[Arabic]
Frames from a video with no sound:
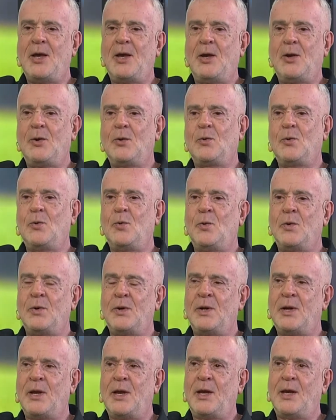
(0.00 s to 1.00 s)

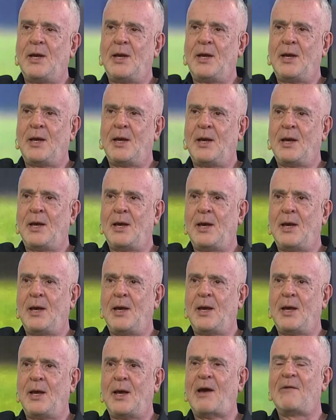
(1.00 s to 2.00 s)
يكون
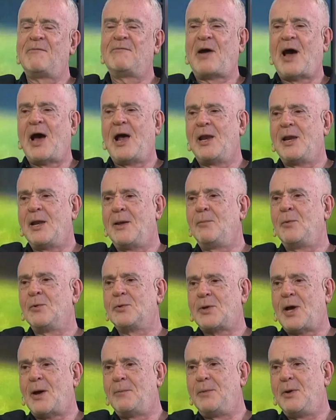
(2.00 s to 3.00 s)
آه، افعالنا
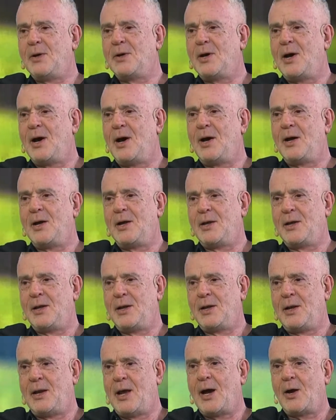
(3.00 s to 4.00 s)
مطابقه نعم.
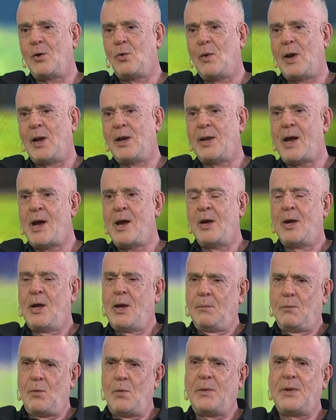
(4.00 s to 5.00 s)
آه، لاقوالنا
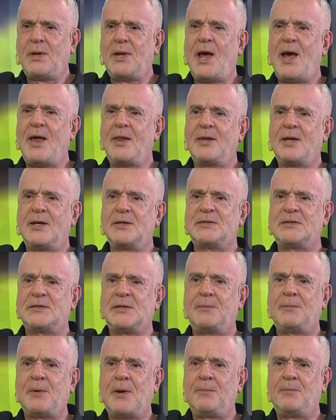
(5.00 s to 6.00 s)
ممكن هذا
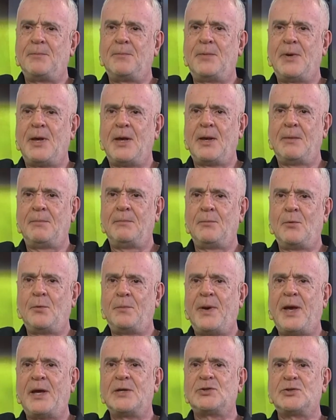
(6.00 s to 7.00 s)
سبب
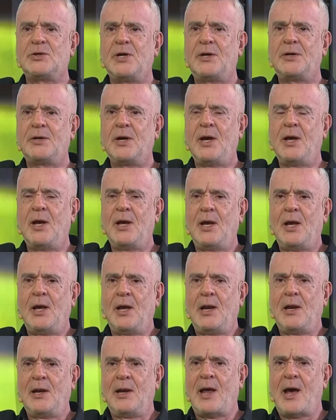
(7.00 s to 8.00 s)
مباشر
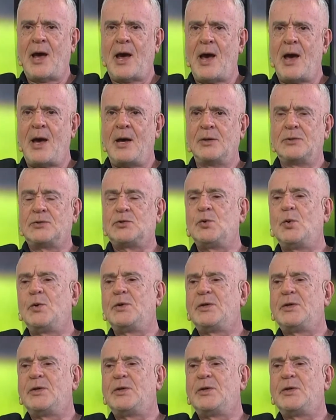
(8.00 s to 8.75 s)
لسوء